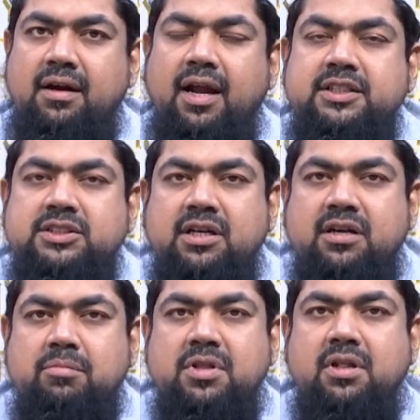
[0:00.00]
লাইসা
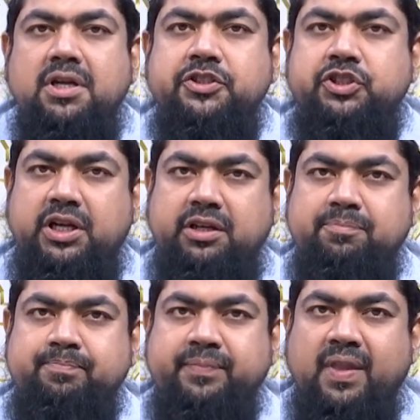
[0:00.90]
কামিসলি হিসাই
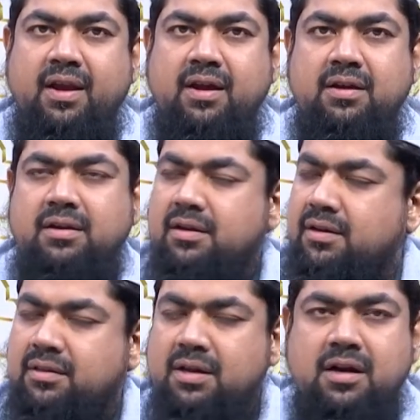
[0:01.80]

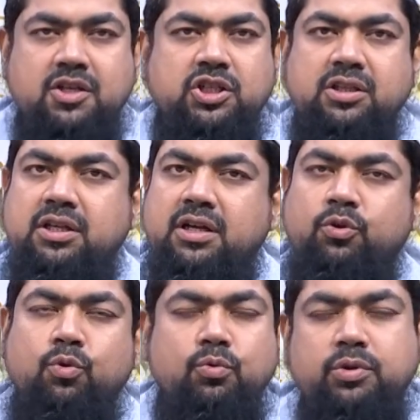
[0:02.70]
তার সাথে
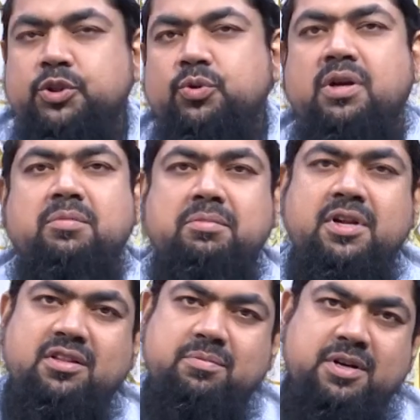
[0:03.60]
কোনো কিছুকে আমরা
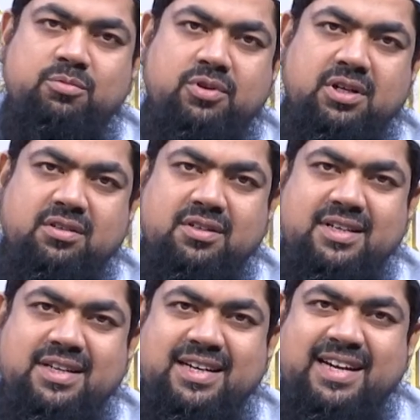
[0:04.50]
মিলাতে পারবো না
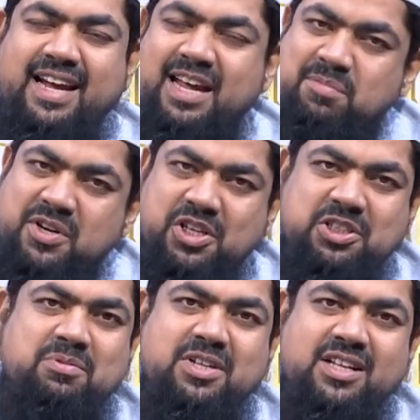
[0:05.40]
এই বিশ্বাস
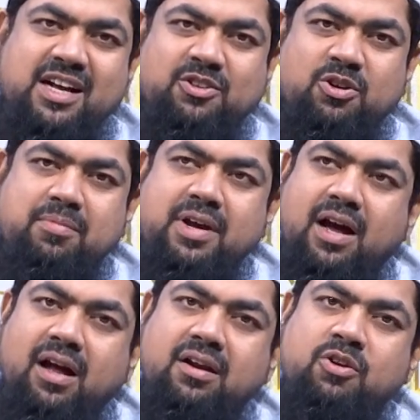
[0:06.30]
আমাদের থাকতে হবে
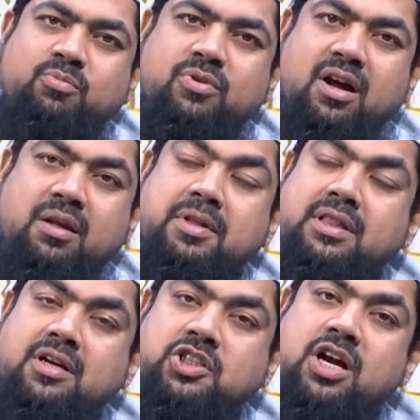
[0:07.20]
আল্লাহ রব্বুল আলমিন
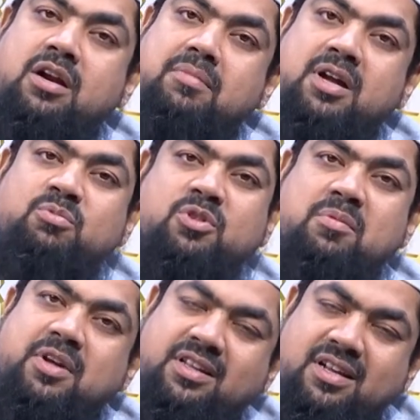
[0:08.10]
তার শান মান
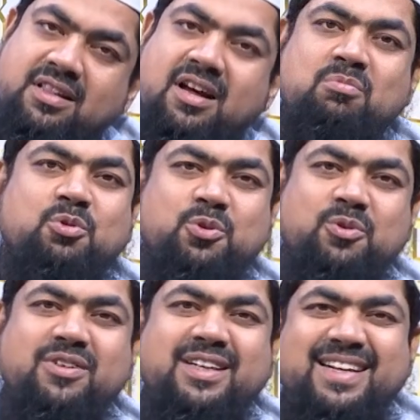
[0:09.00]
মোতাবেক তিনি তার মতন
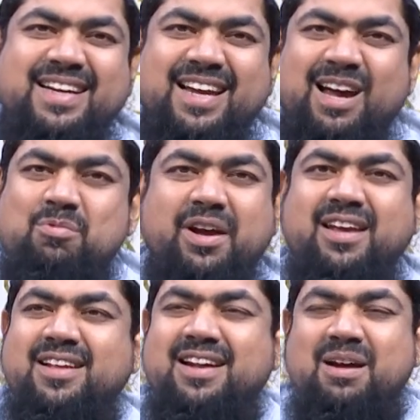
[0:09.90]
এবং এই
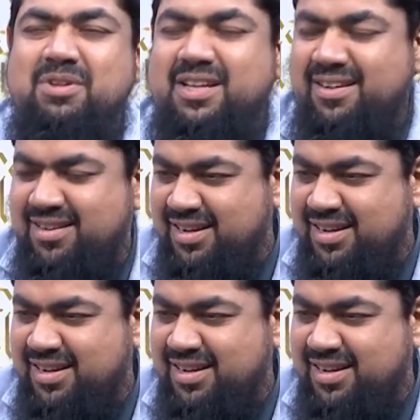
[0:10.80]
ক্ষেত্রে আমাদের